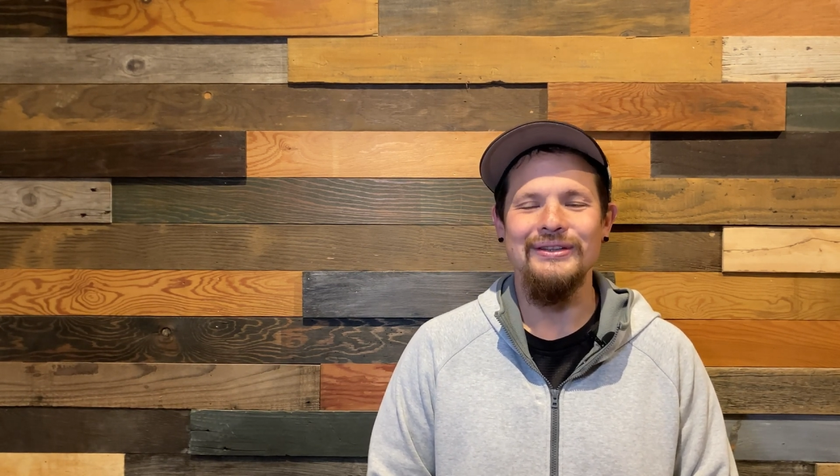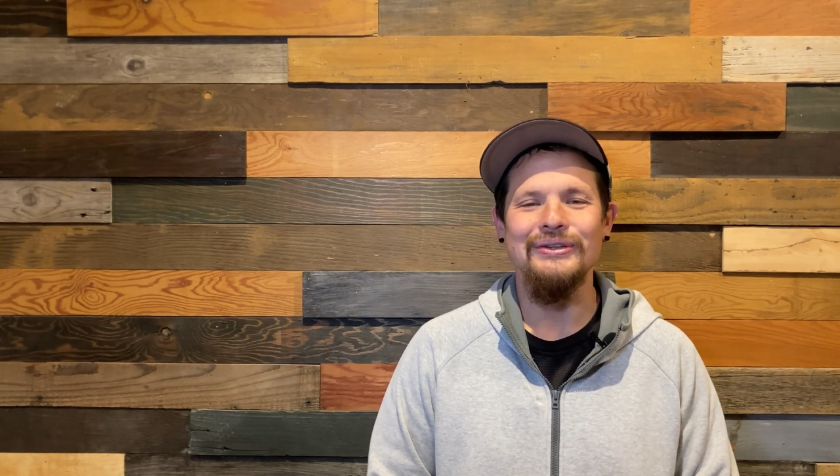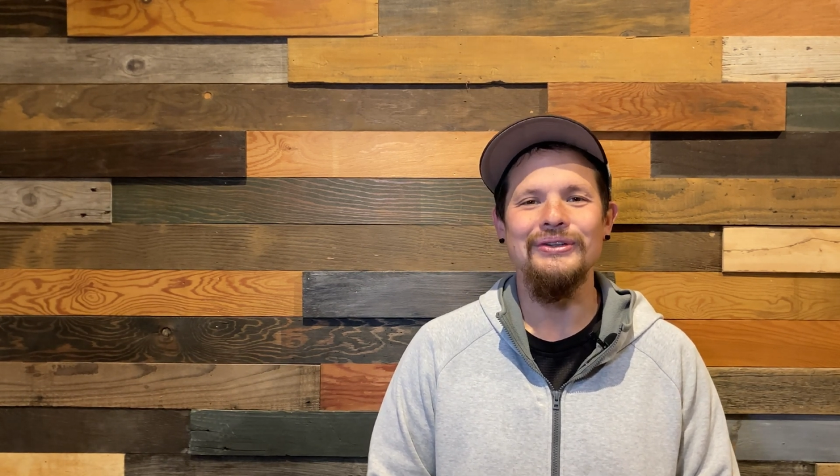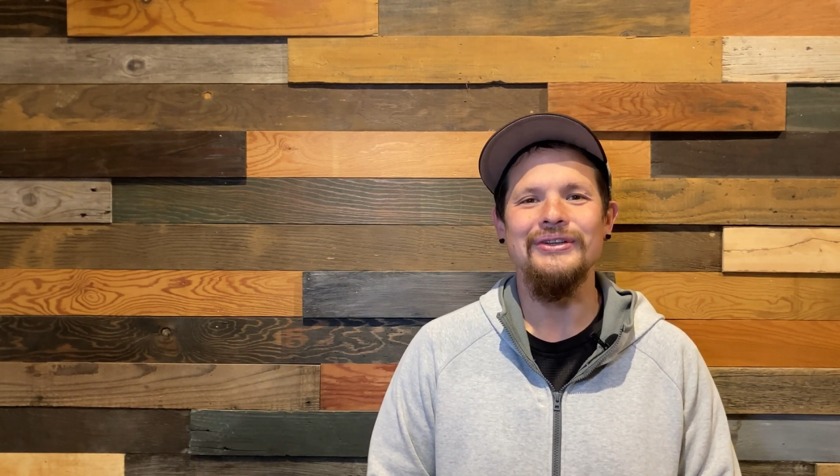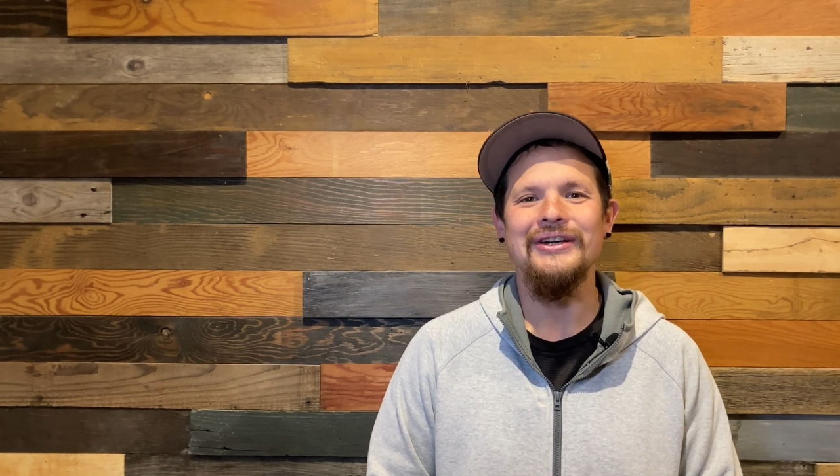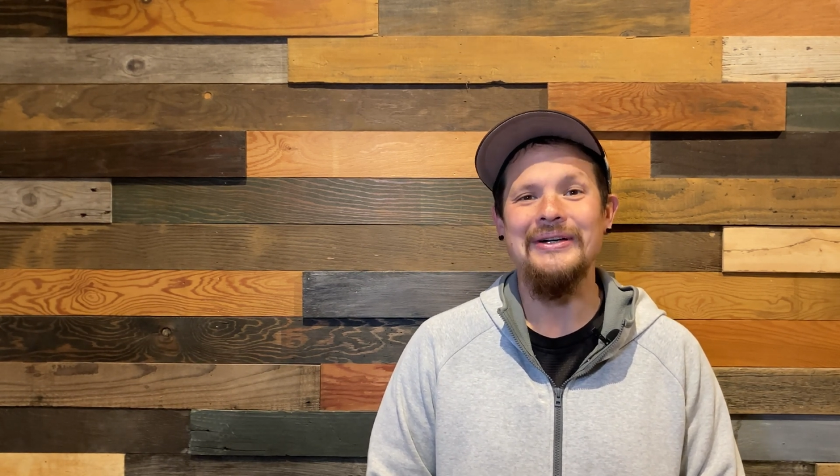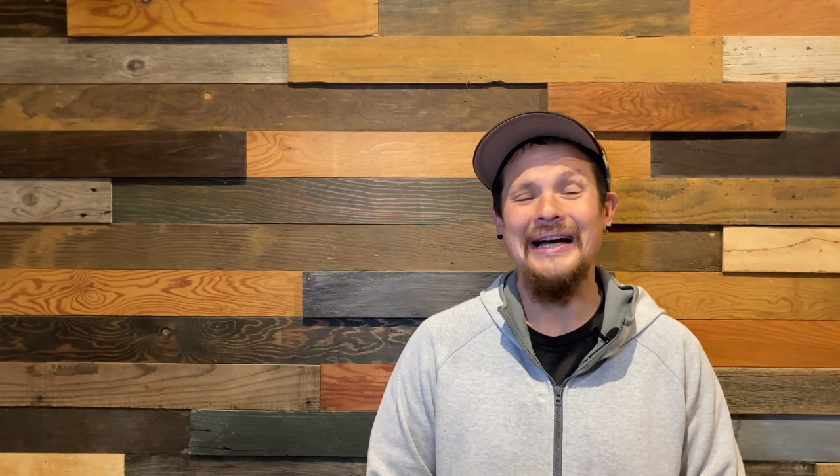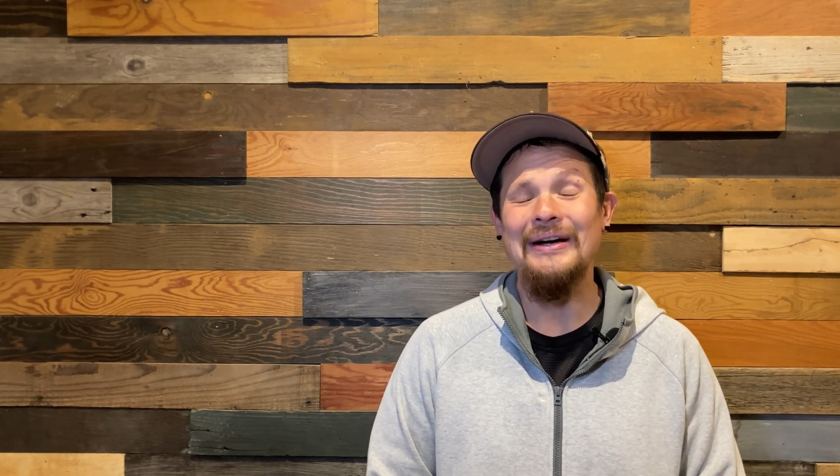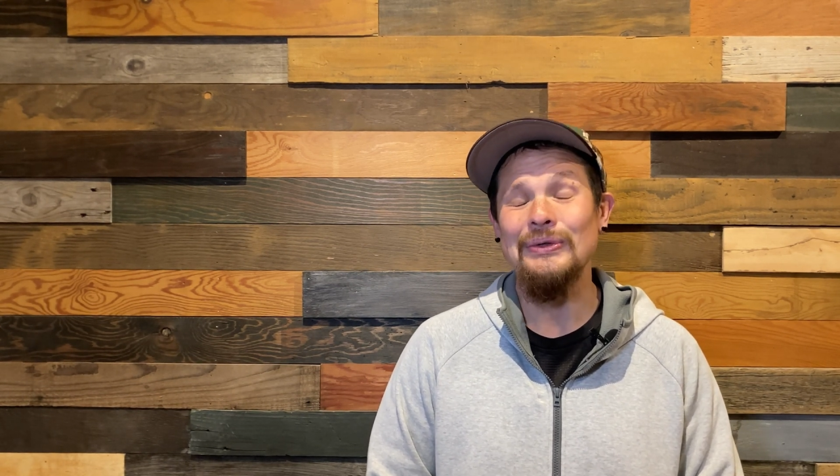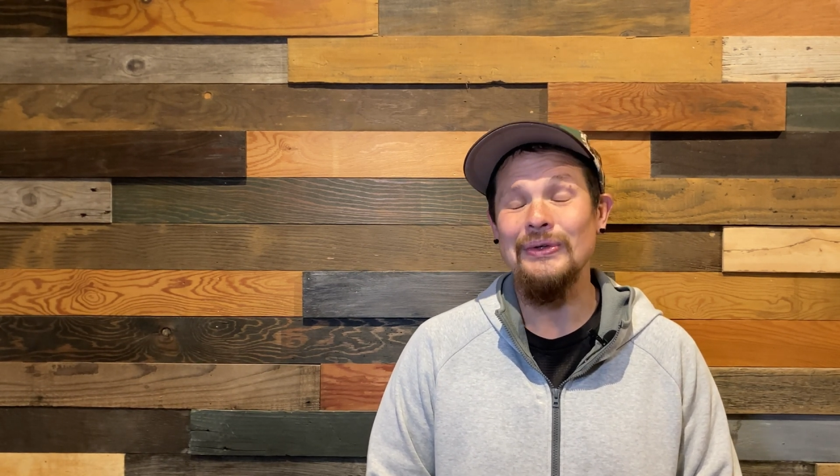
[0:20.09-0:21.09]
どのような
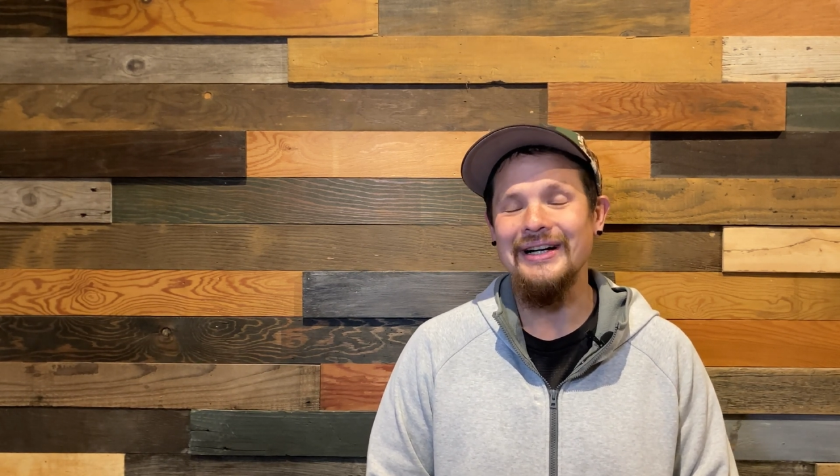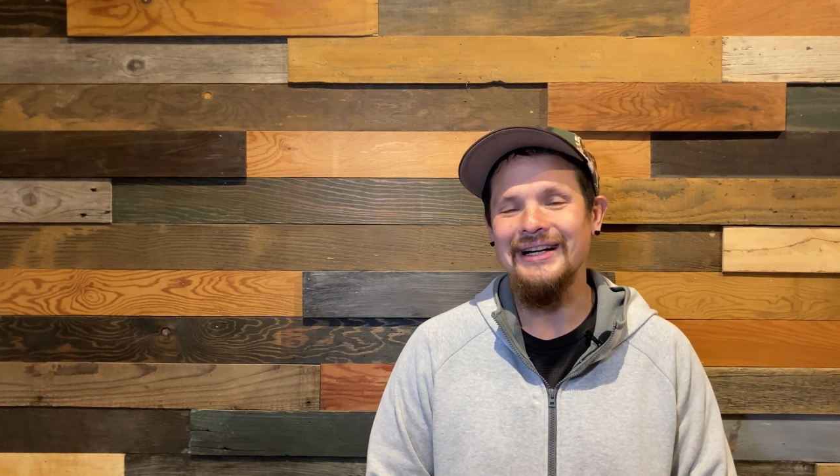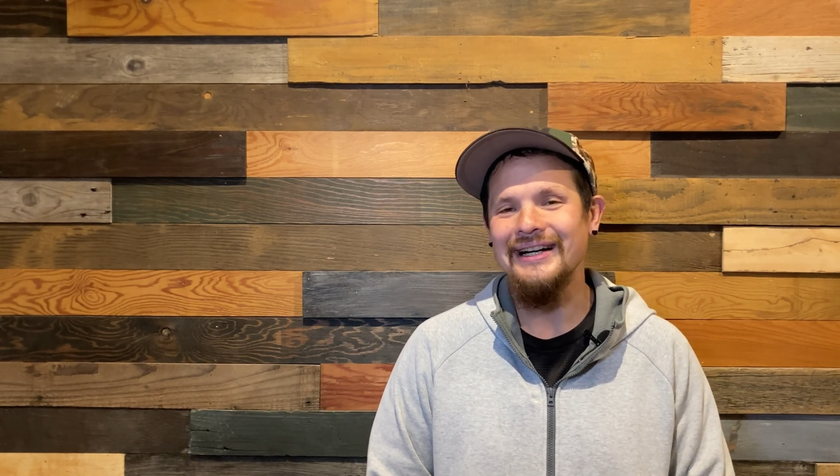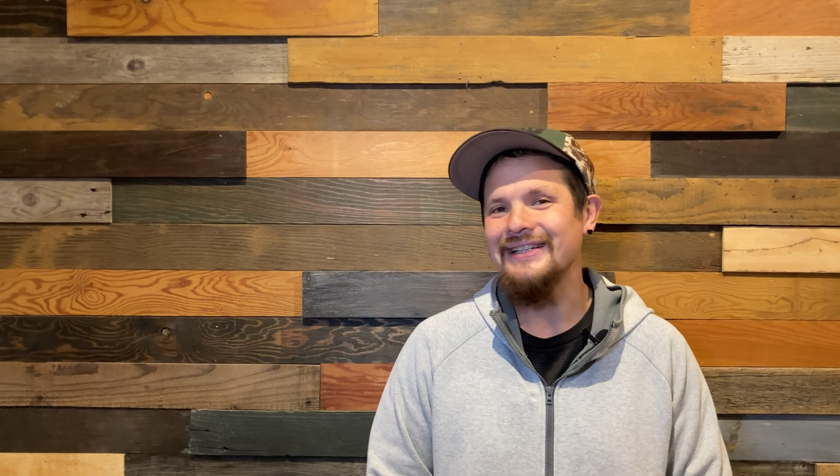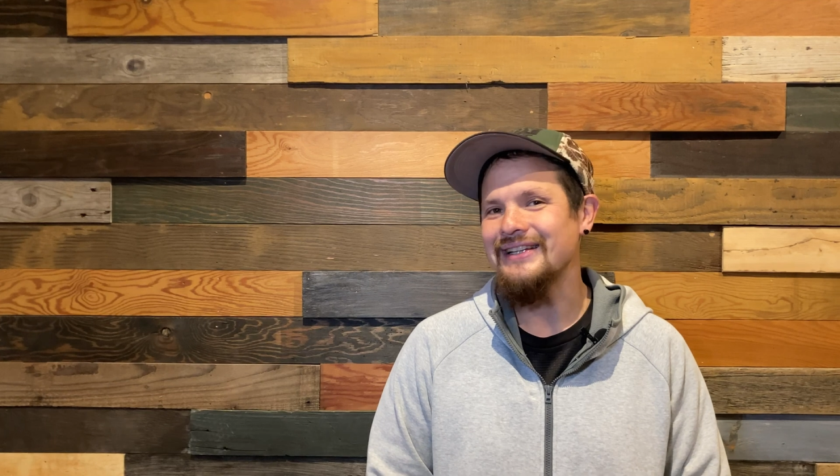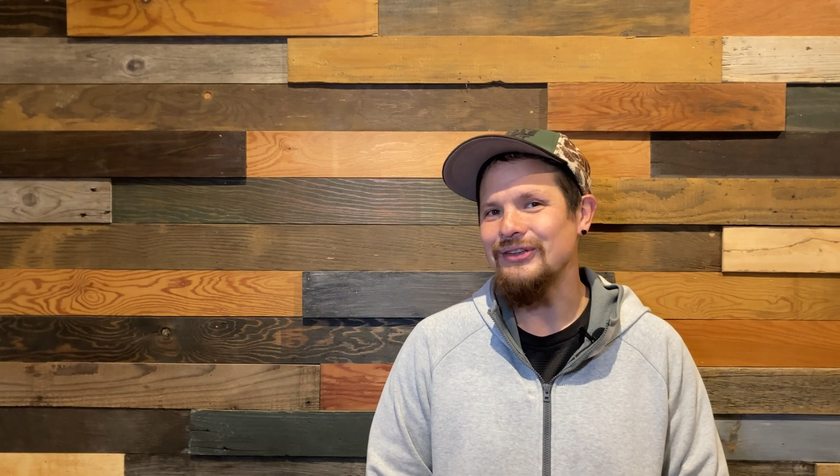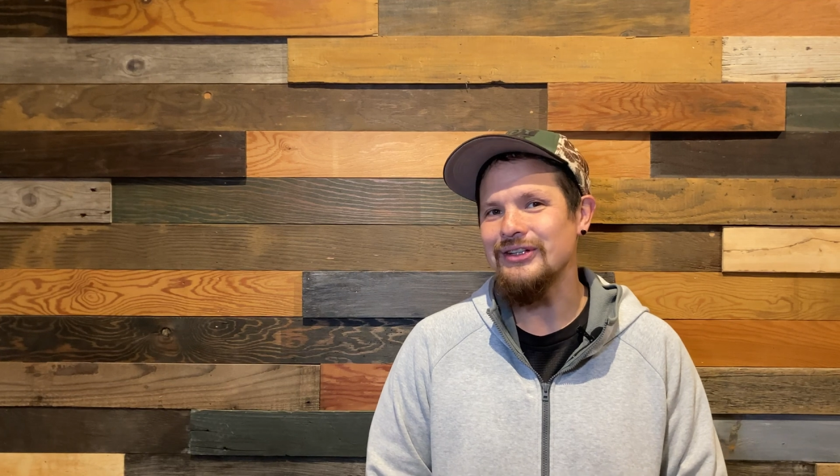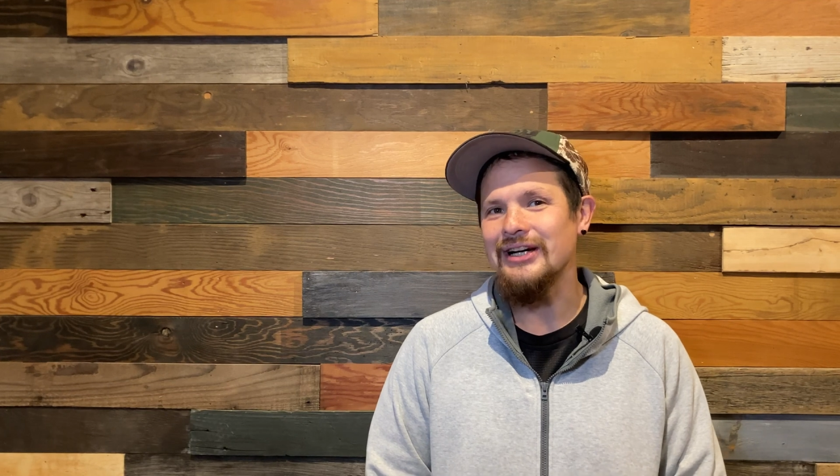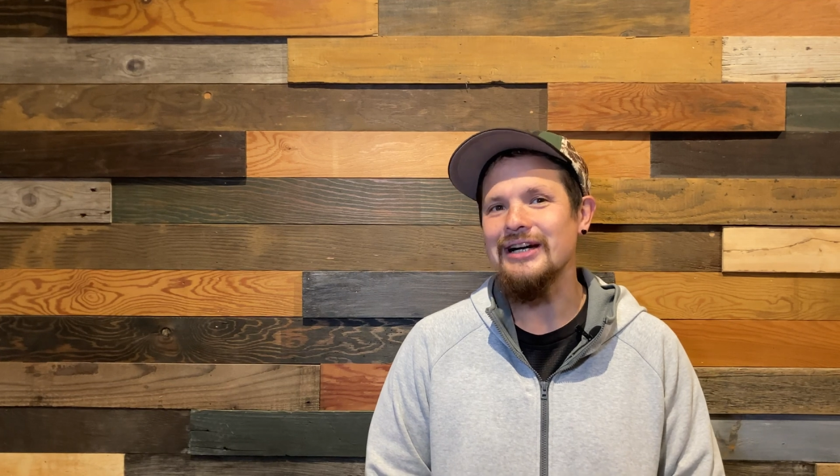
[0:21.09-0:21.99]
ことが書いてあるか、